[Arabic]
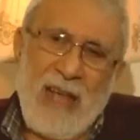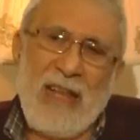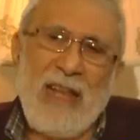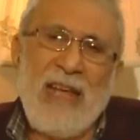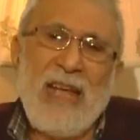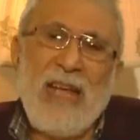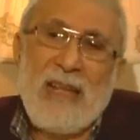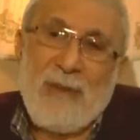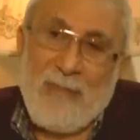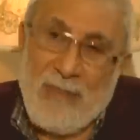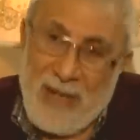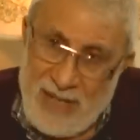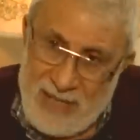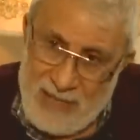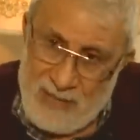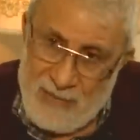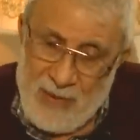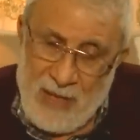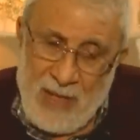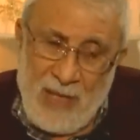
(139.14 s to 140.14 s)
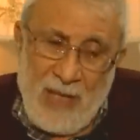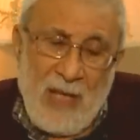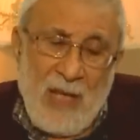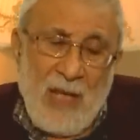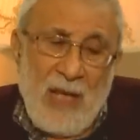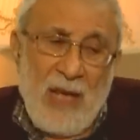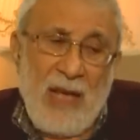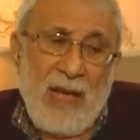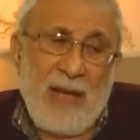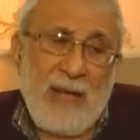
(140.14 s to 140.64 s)
على علمك
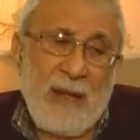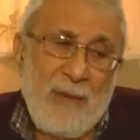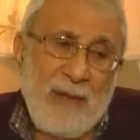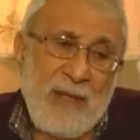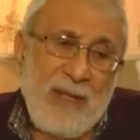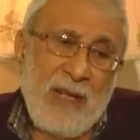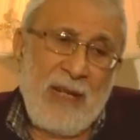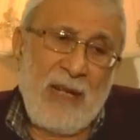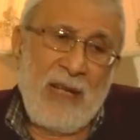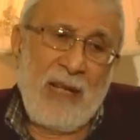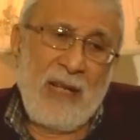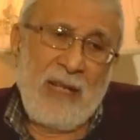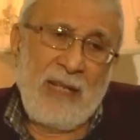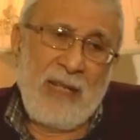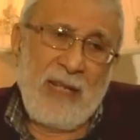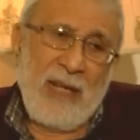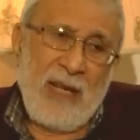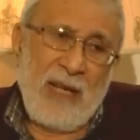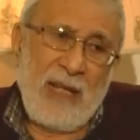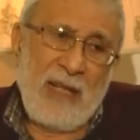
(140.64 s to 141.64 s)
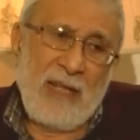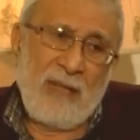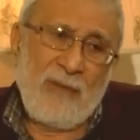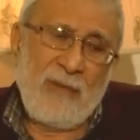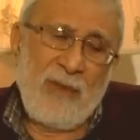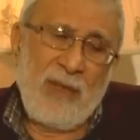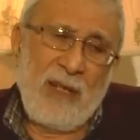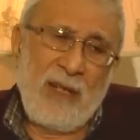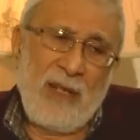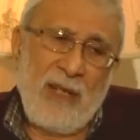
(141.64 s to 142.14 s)
انا من دخلت
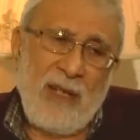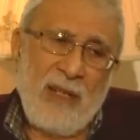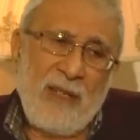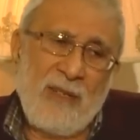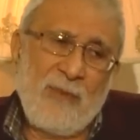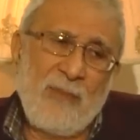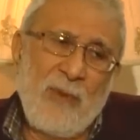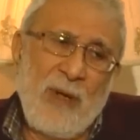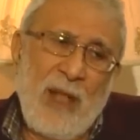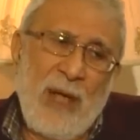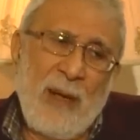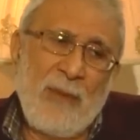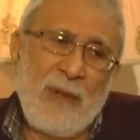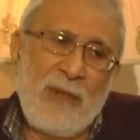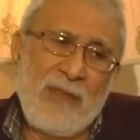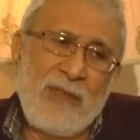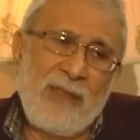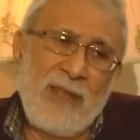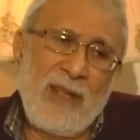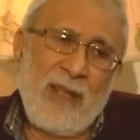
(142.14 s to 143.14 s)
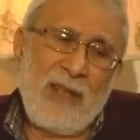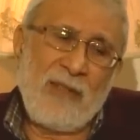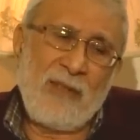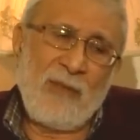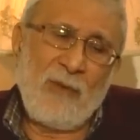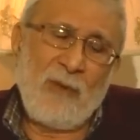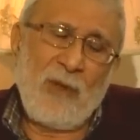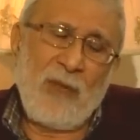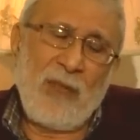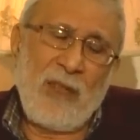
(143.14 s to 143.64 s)
في الحزب العمل
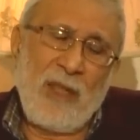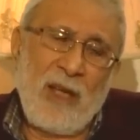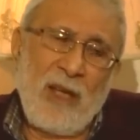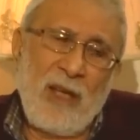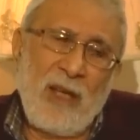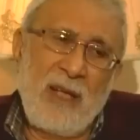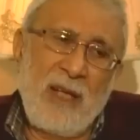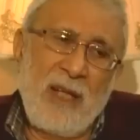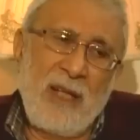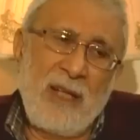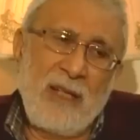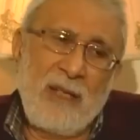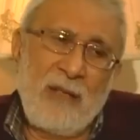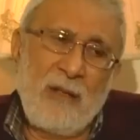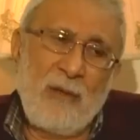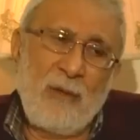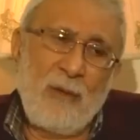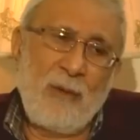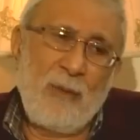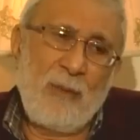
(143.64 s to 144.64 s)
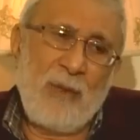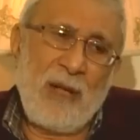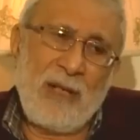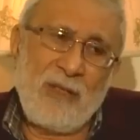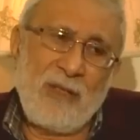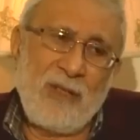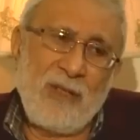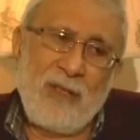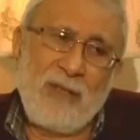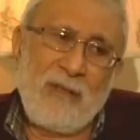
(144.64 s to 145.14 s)
السياسي وكذا الى انه ما
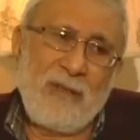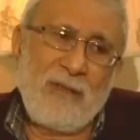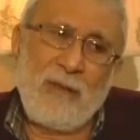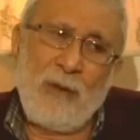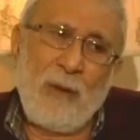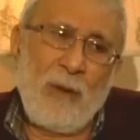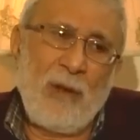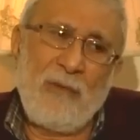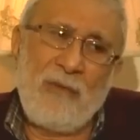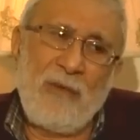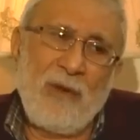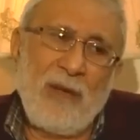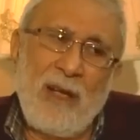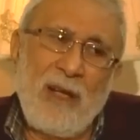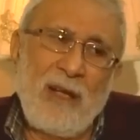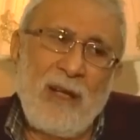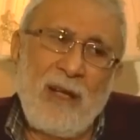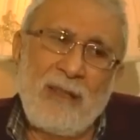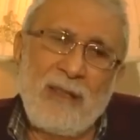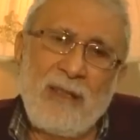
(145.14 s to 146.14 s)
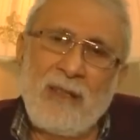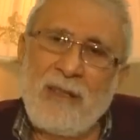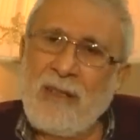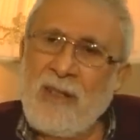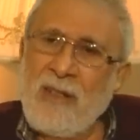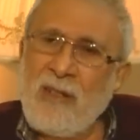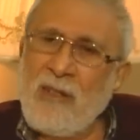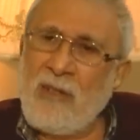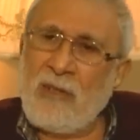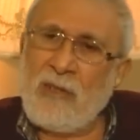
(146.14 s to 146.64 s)
كنت اوافق على
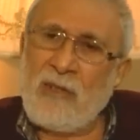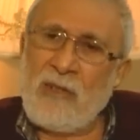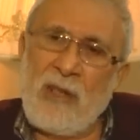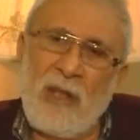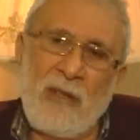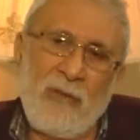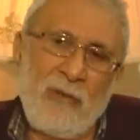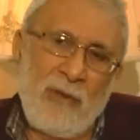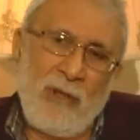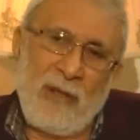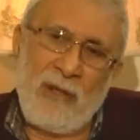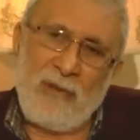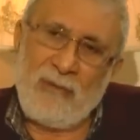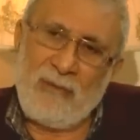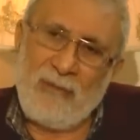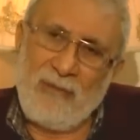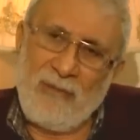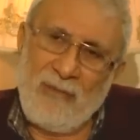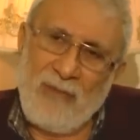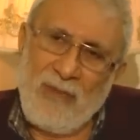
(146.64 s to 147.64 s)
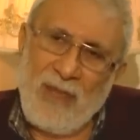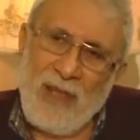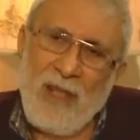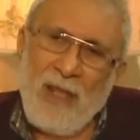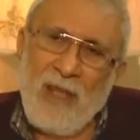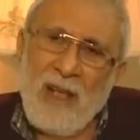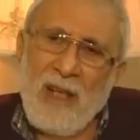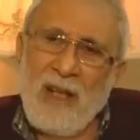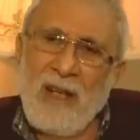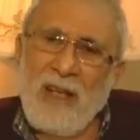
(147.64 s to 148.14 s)
تدريس اقتصادنا ليش؟
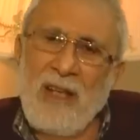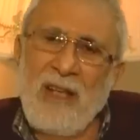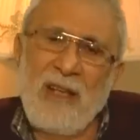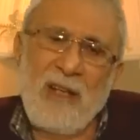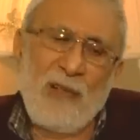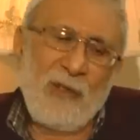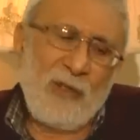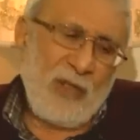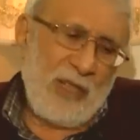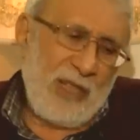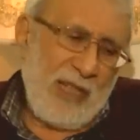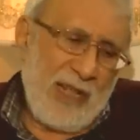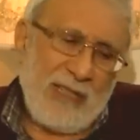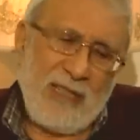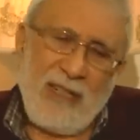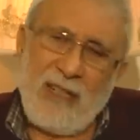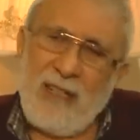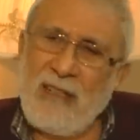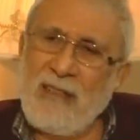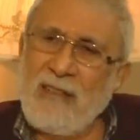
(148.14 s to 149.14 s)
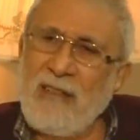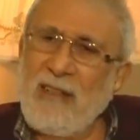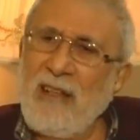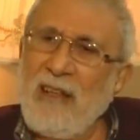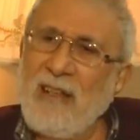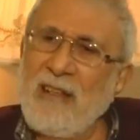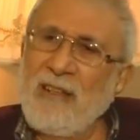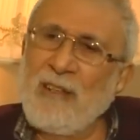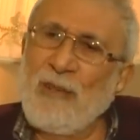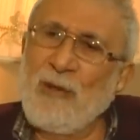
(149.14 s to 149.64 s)
لان كنت اعتقد
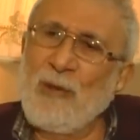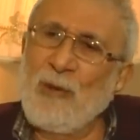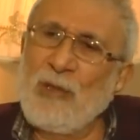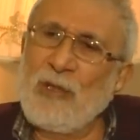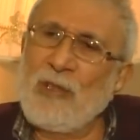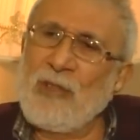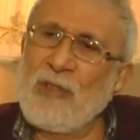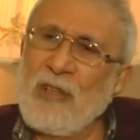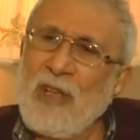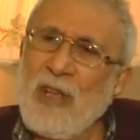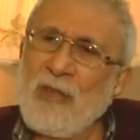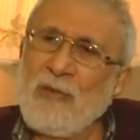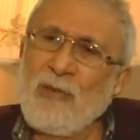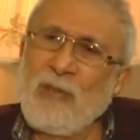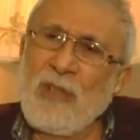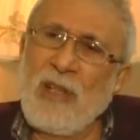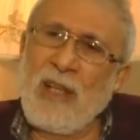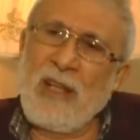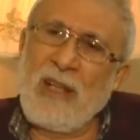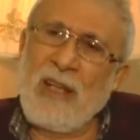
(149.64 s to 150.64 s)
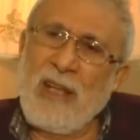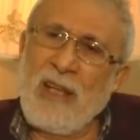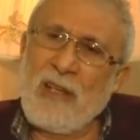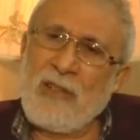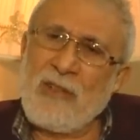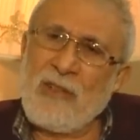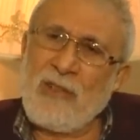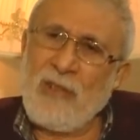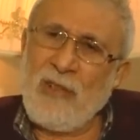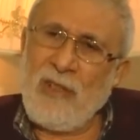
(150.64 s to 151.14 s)
الى انه اقتصادنا لا
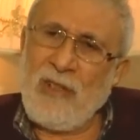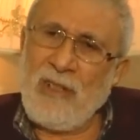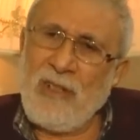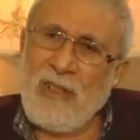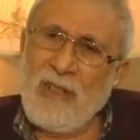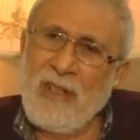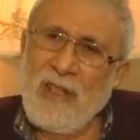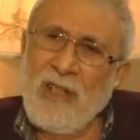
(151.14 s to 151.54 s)
يصلح